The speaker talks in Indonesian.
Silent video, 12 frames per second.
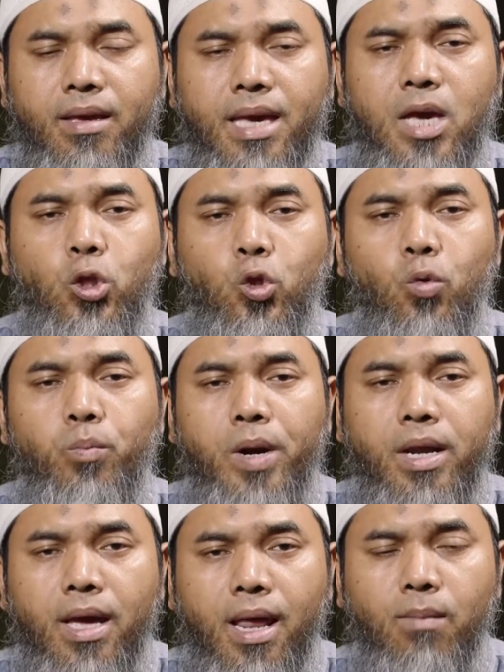itu
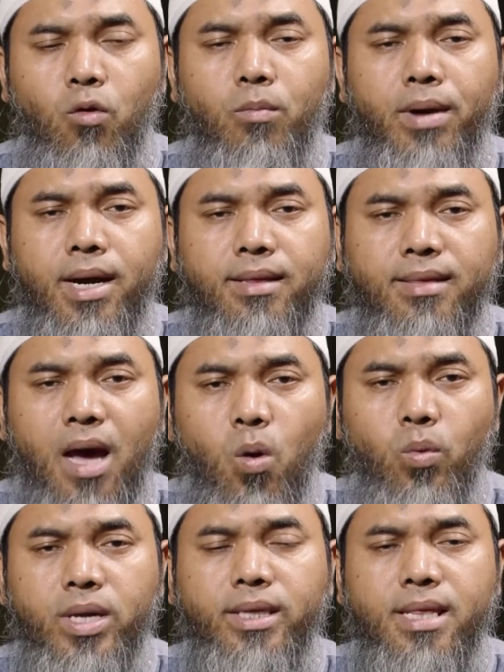berilmu
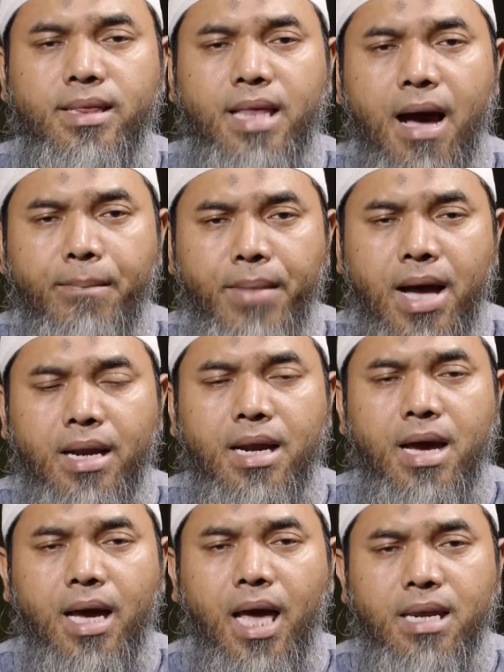mengetahui tentang
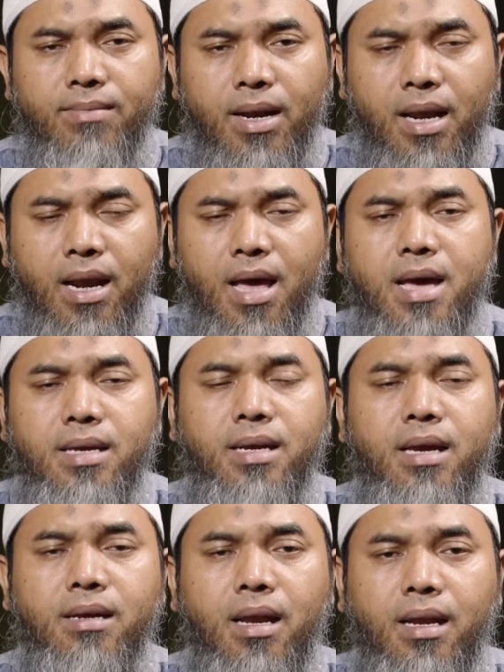makna kalimat la
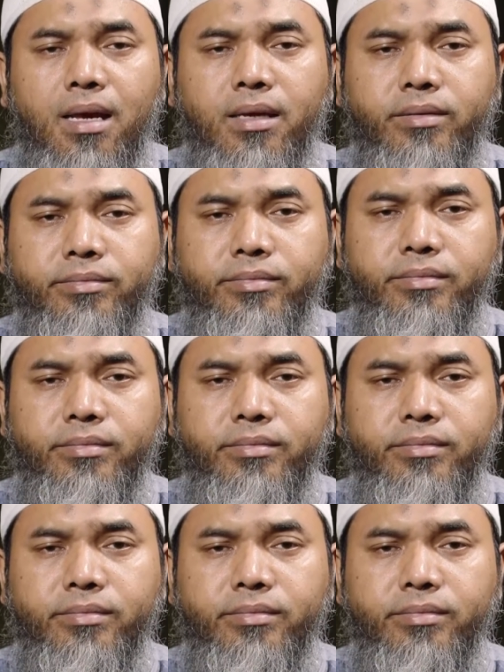ilaha illallah